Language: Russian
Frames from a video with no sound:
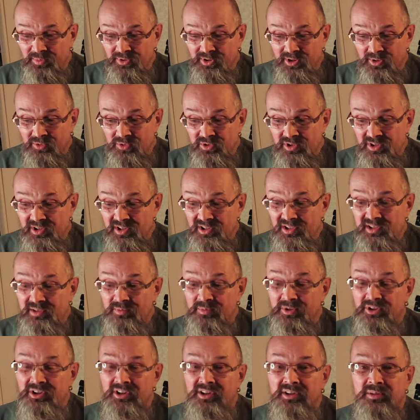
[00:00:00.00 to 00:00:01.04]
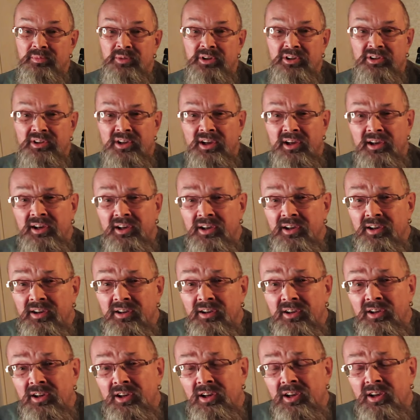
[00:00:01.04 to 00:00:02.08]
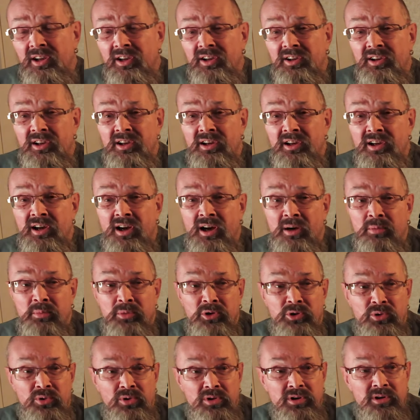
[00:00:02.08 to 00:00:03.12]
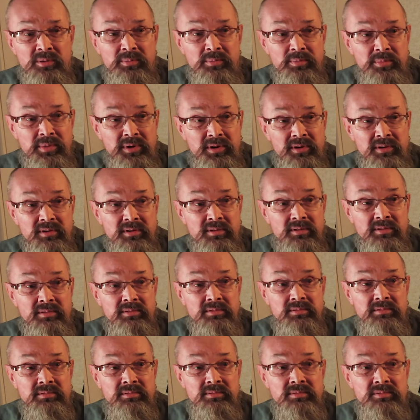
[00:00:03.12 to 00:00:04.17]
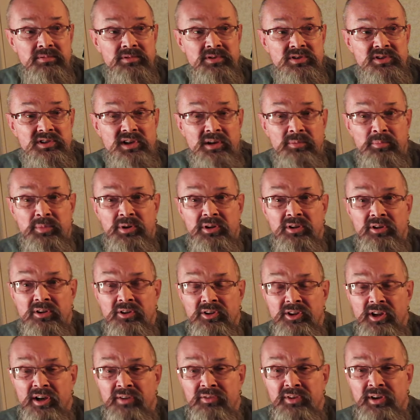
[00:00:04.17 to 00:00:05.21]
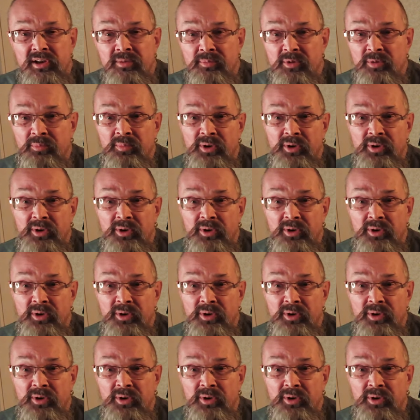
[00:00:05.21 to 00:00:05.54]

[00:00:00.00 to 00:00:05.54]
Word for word: Потому что если бы не комментарии, я о многом бы забыл на время.